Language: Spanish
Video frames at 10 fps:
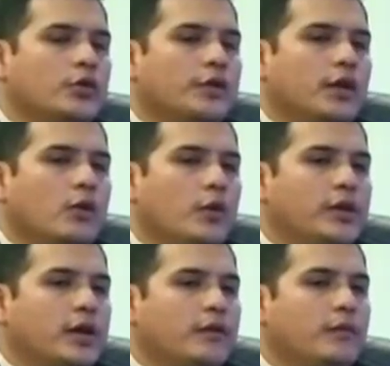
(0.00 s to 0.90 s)
cuando tienen en
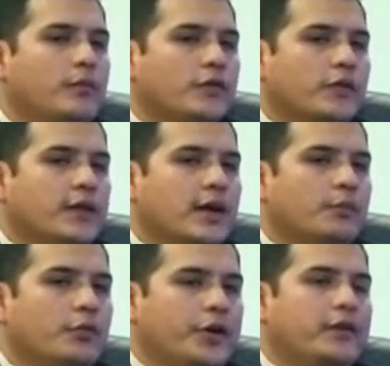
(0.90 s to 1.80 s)
cuenta este
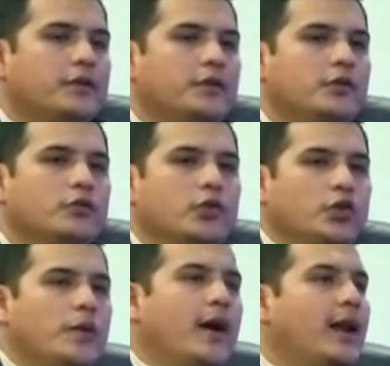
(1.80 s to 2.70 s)
porcentaje podrían decirnos, si
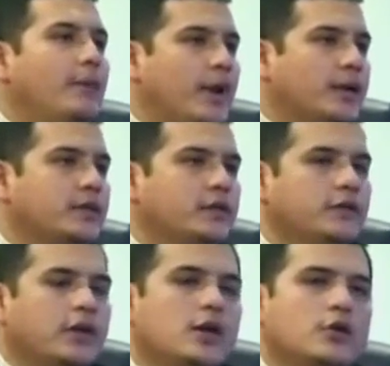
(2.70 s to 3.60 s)
lo llevan a la praxis,
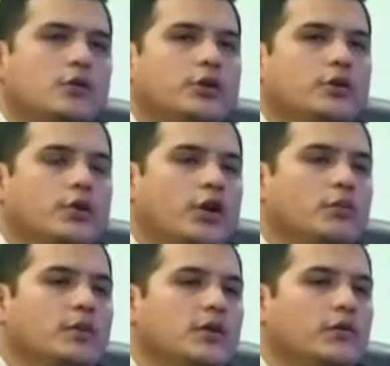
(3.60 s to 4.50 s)
dice, oye, yo
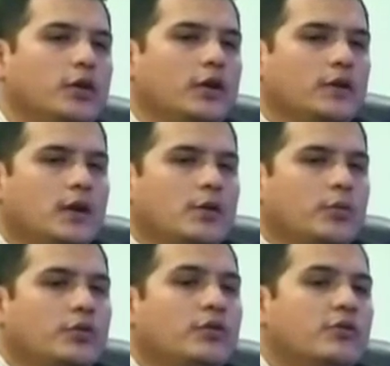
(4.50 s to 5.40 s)
gano mil soles,
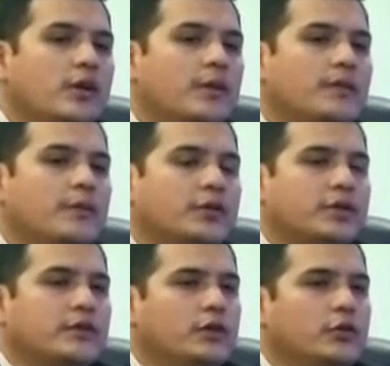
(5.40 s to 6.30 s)
puedo endeudarme hasta por
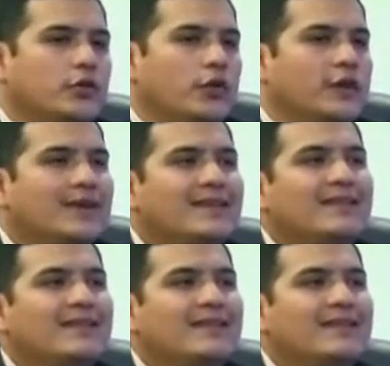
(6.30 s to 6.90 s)
300 soles.